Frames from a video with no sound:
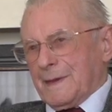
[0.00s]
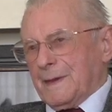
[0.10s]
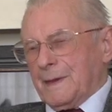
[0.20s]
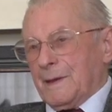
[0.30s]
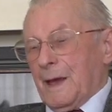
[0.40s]

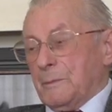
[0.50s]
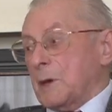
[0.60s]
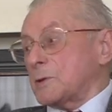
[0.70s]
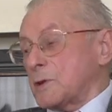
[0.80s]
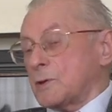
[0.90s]
I
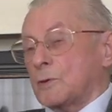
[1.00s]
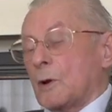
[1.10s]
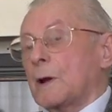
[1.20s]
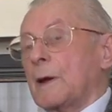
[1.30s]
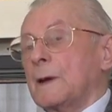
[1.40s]
pierwszy rzut
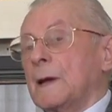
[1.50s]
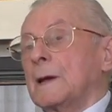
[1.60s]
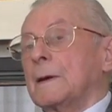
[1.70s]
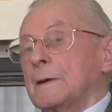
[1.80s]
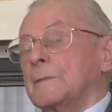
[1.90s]
oka
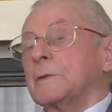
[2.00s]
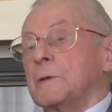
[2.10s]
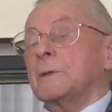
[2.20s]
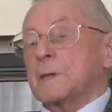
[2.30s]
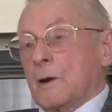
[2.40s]

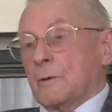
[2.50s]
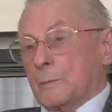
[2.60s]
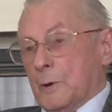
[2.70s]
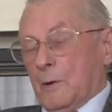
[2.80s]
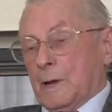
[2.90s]
widzimy całą
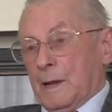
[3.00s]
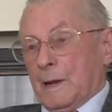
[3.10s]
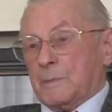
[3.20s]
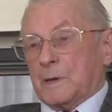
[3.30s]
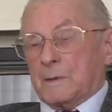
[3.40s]
bronę
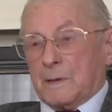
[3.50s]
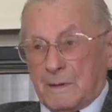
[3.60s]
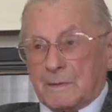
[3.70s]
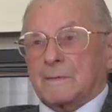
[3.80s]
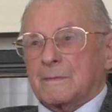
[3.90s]
na przykład,
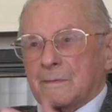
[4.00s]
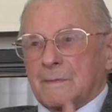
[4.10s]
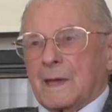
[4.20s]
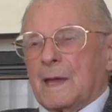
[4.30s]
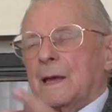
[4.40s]

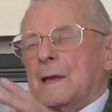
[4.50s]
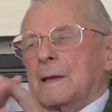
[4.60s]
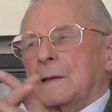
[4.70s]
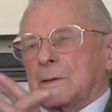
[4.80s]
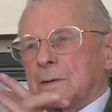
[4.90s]

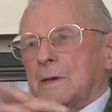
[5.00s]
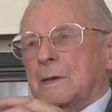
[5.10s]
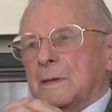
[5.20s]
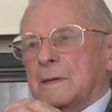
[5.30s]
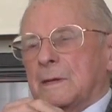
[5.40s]

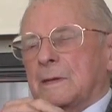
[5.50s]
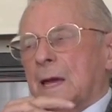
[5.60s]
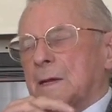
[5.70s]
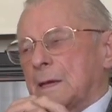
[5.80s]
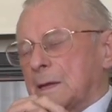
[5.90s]
czy, czy
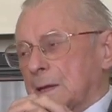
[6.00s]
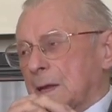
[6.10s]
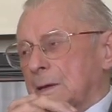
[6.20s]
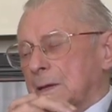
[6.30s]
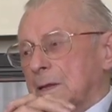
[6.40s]
takie
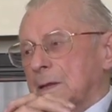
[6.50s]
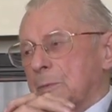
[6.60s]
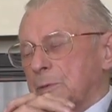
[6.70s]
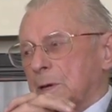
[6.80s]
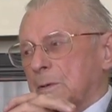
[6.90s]
inne,
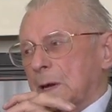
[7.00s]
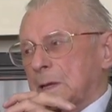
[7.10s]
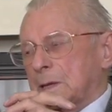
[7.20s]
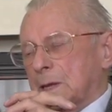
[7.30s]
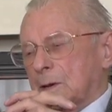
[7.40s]
inne
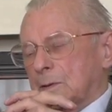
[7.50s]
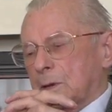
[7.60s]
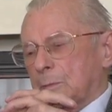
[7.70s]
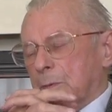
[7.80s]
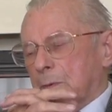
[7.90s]
przykłady tego
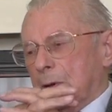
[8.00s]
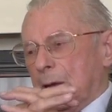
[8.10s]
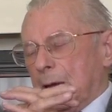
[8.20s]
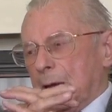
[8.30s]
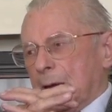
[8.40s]
typu.
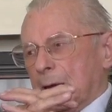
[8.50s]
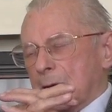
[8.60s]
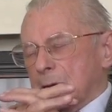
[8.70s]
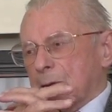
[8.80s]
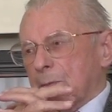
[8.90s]
W
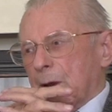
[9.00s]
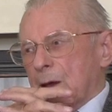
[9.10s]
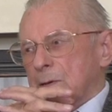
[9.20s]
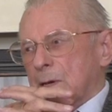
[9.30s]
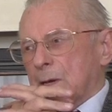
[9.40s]
każdym
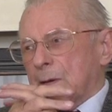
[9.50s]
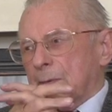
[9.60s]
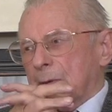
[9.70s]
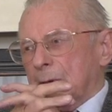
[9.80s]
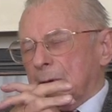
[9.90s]
razie
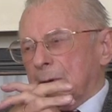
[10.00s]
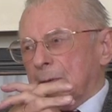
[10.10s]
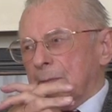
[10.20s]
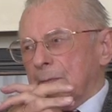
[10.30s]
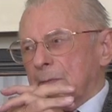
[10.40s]
y,
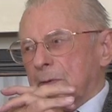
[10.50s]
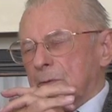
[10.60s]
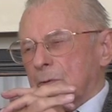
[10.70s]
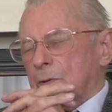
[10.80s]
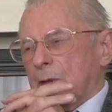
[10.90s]

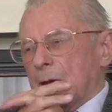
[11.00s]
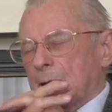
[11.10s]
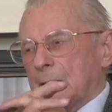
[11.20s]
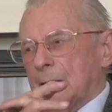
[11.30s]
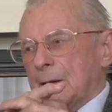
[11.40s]

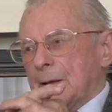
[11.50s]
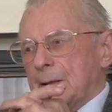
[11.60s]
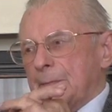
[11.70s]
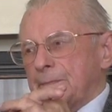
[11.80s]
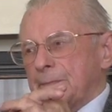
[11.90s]
tutaj
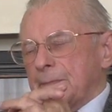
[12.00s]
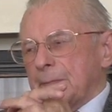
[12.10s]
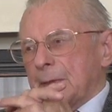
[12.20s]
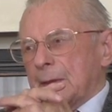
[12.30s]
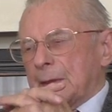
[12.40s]

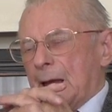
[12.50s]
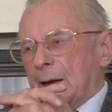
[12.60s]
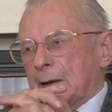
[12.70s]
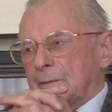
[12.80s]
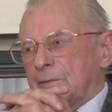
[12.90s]

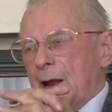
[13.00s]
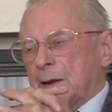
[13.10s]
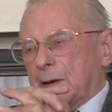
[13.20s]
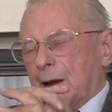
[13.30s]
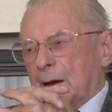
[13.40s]
ta
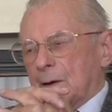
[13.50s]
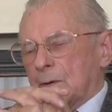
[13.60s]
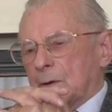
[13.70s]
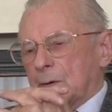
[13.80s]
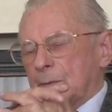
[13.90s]
walka
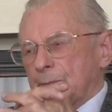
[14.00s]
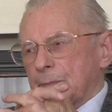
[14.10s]
o,